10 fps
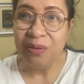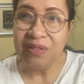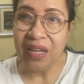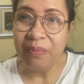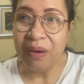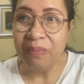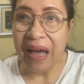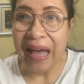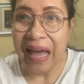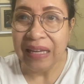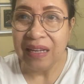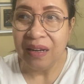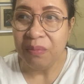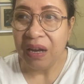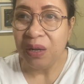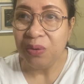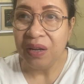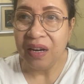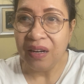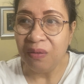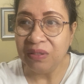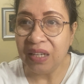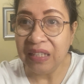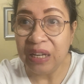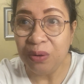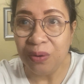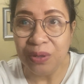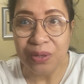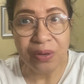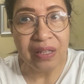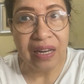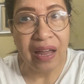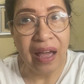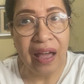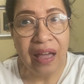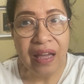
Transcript: dun sa ibang bahagi ng mga lugar na kung saan kinokontrol nila